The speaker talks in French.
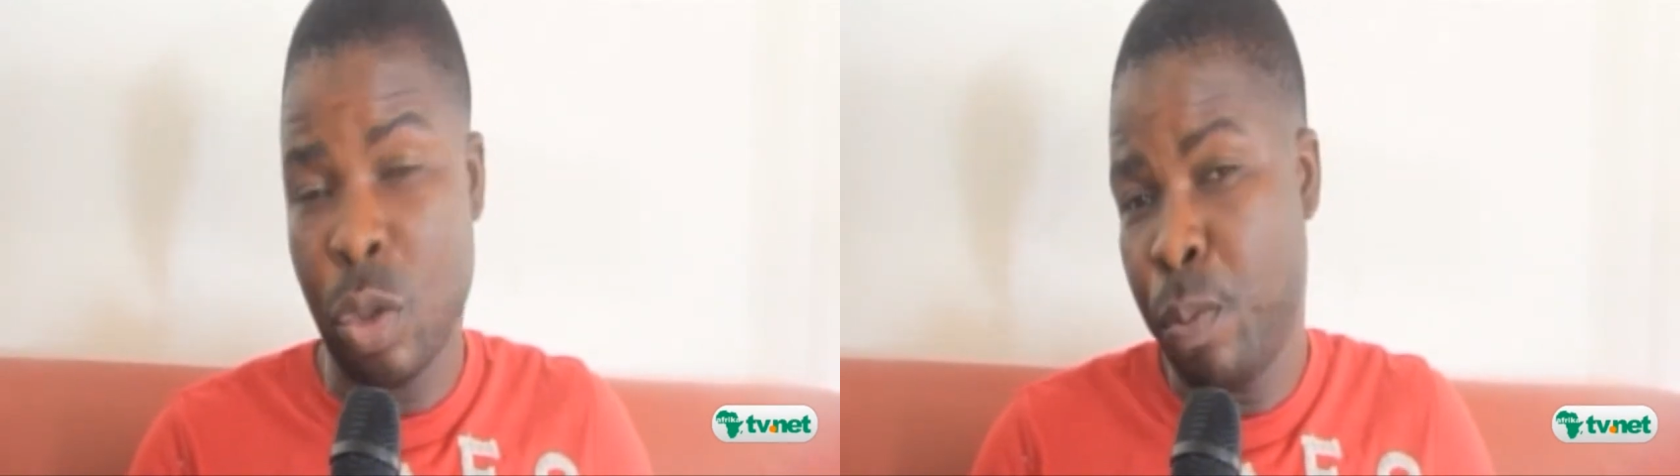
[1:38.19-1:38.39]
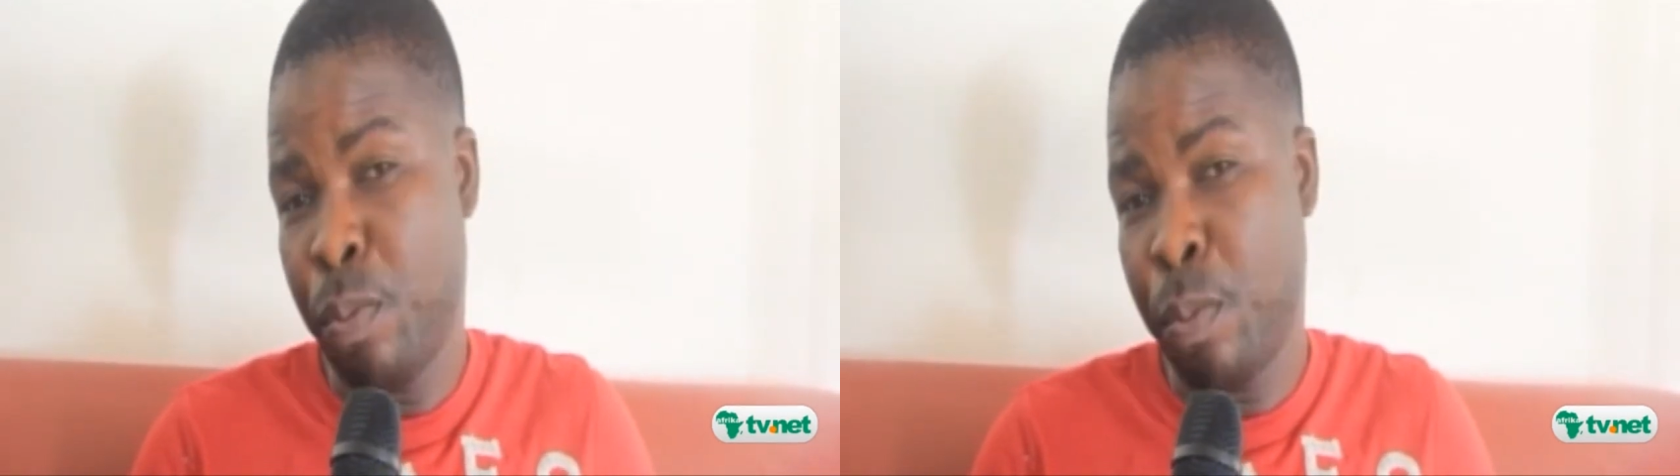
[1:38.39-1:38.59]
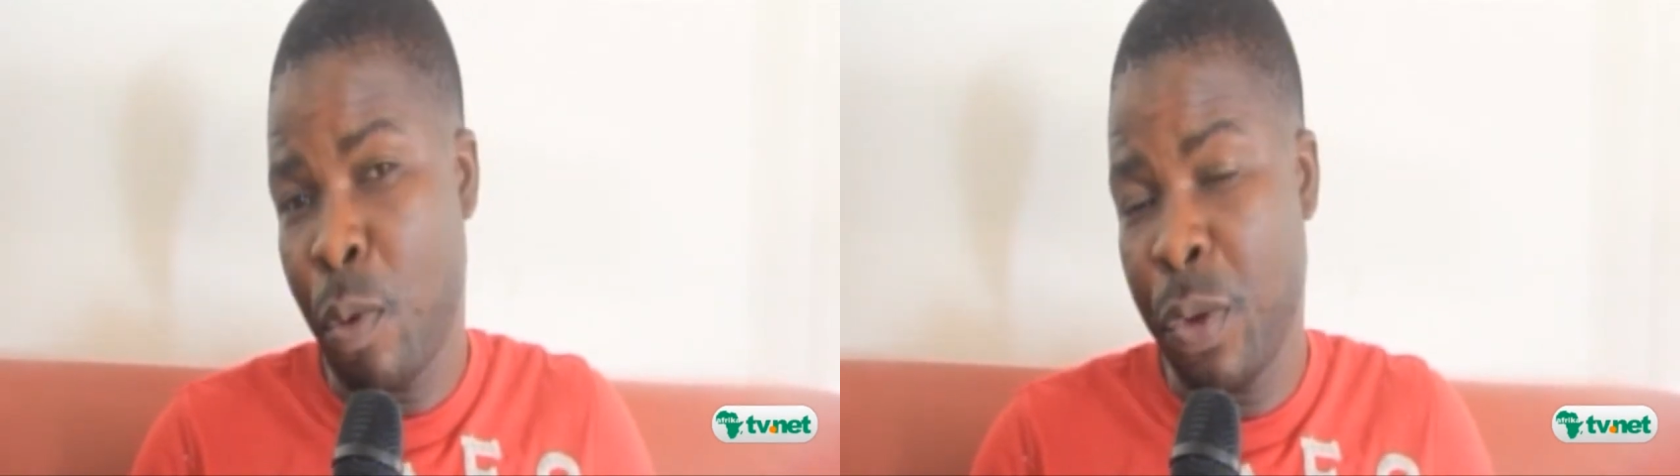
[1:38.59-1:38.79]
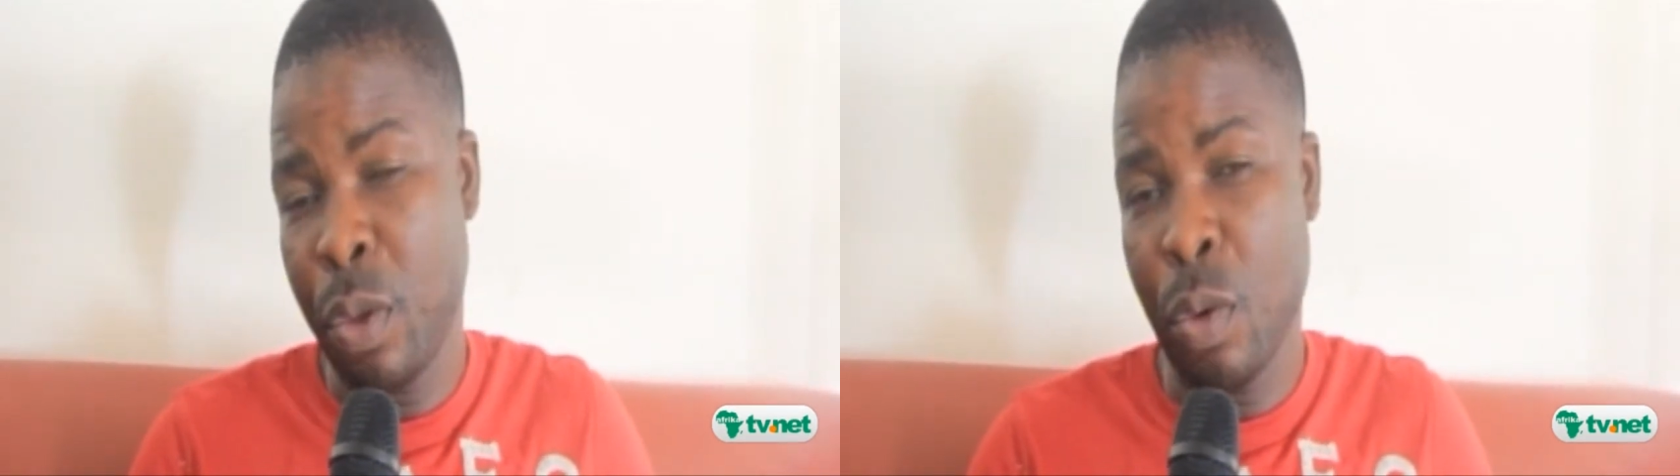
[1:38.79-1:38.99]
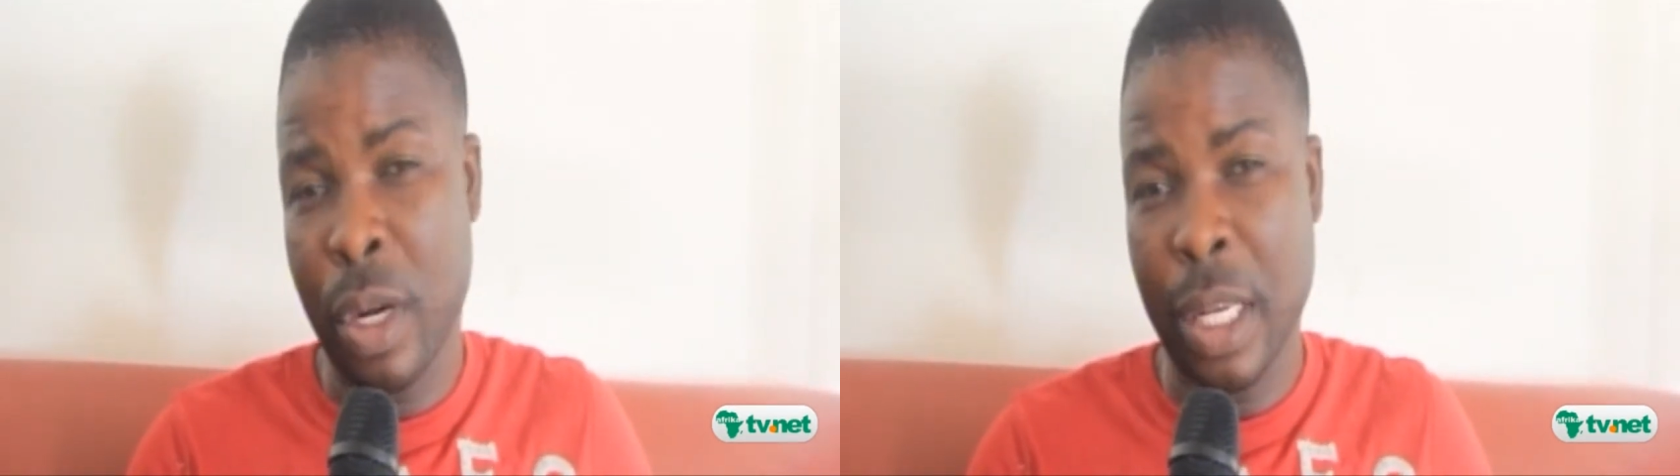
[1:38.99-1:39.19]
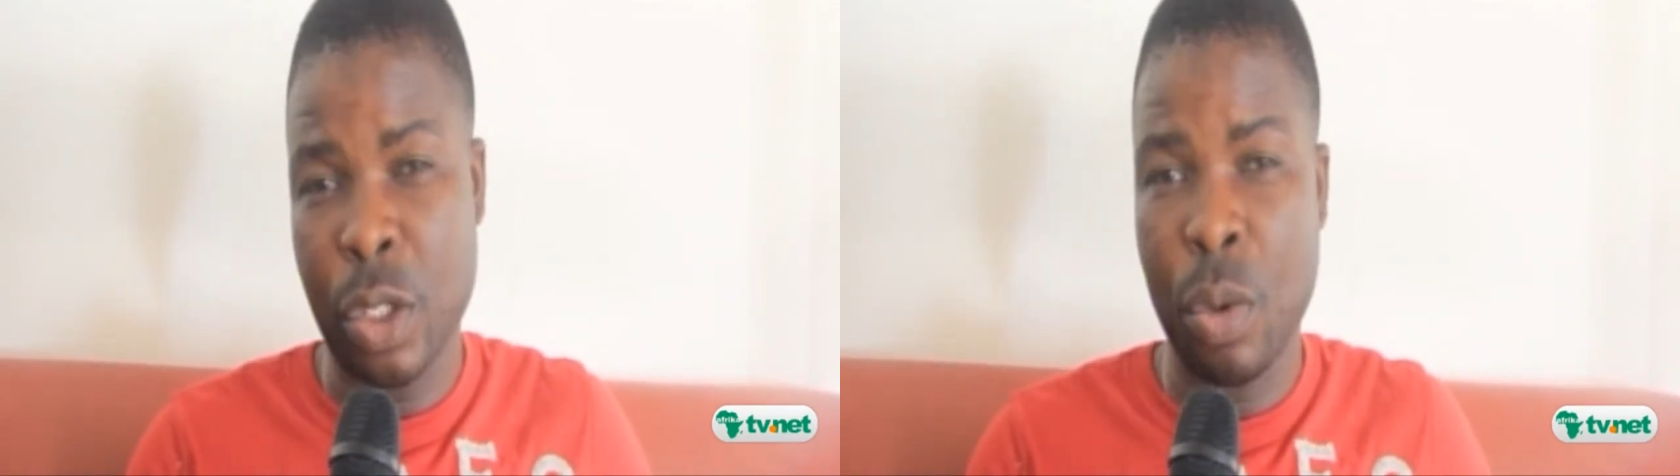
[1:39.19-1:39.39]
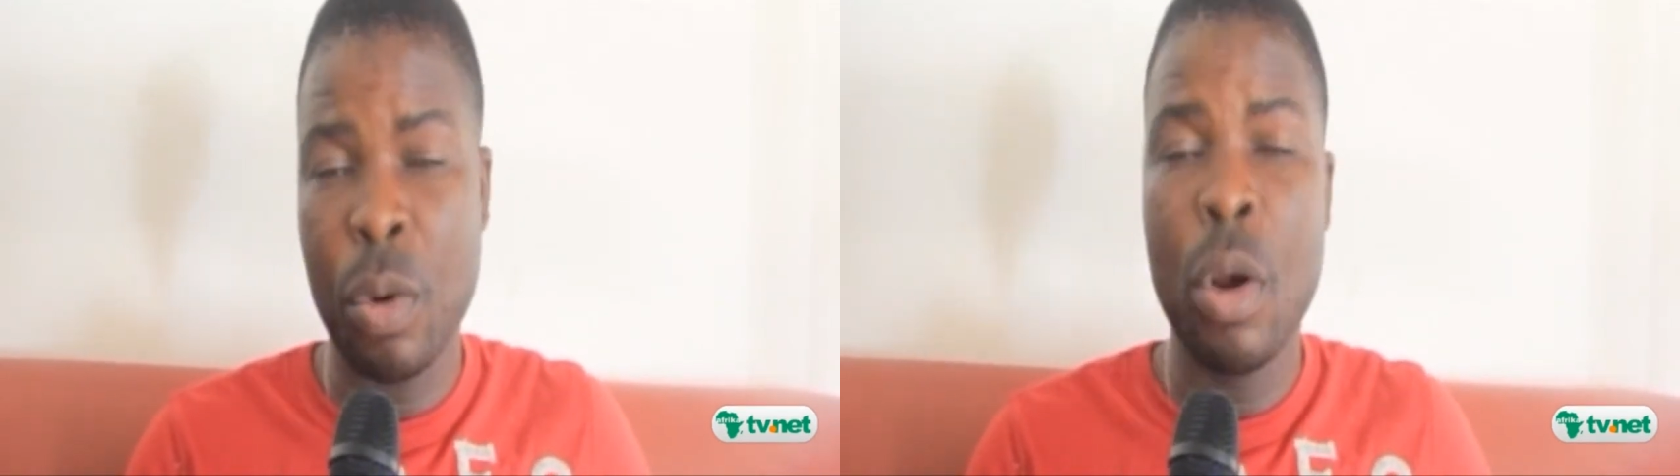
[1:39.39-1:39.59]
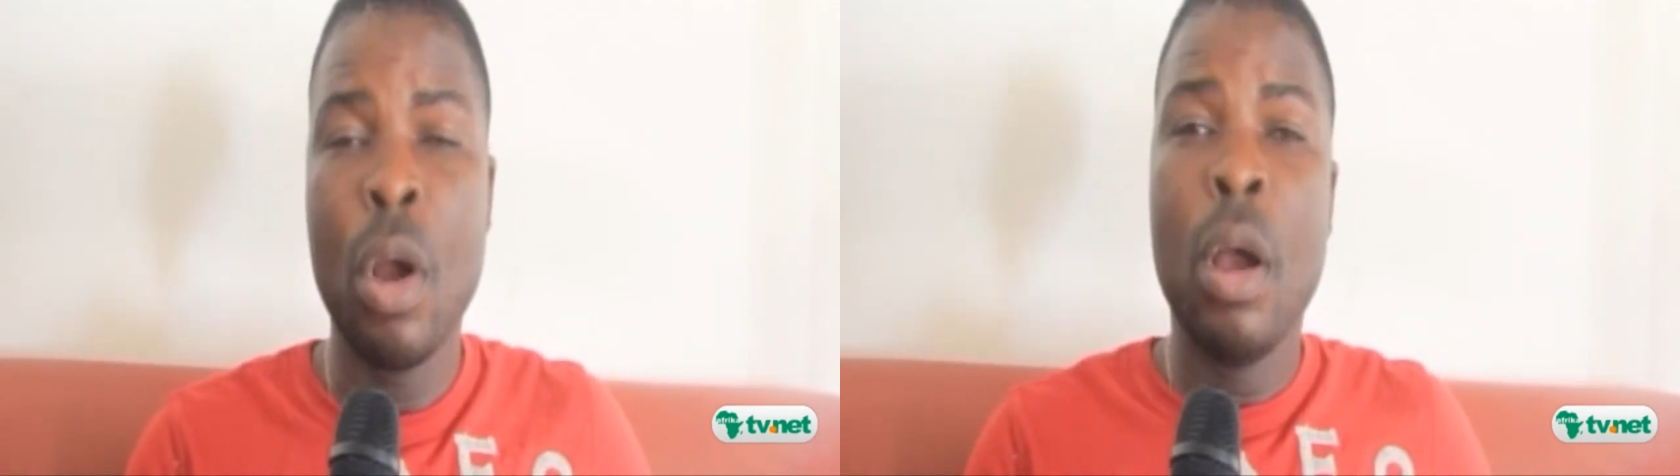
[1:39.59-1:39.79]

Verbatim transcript: je profite de l'occasion